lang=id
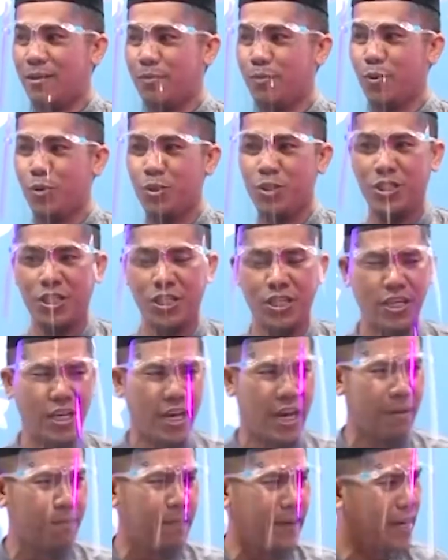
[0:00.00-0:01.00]

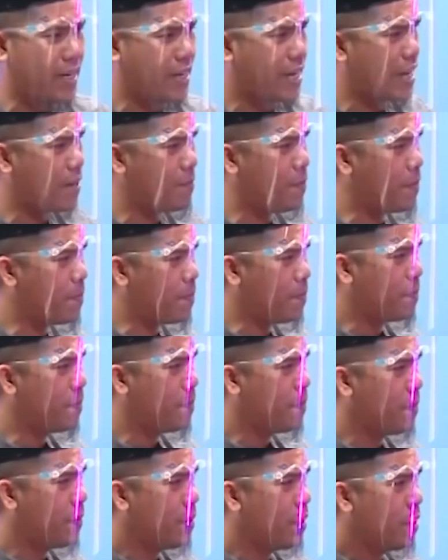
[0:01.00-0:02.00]
bunyi apa ya Kak Habib?
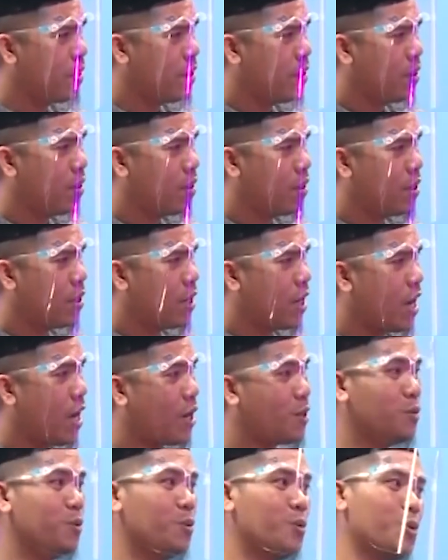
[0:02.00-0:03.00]
U.
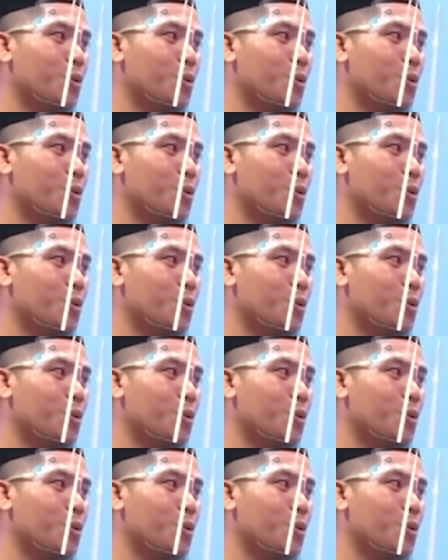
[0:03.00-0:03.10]
Ah, u.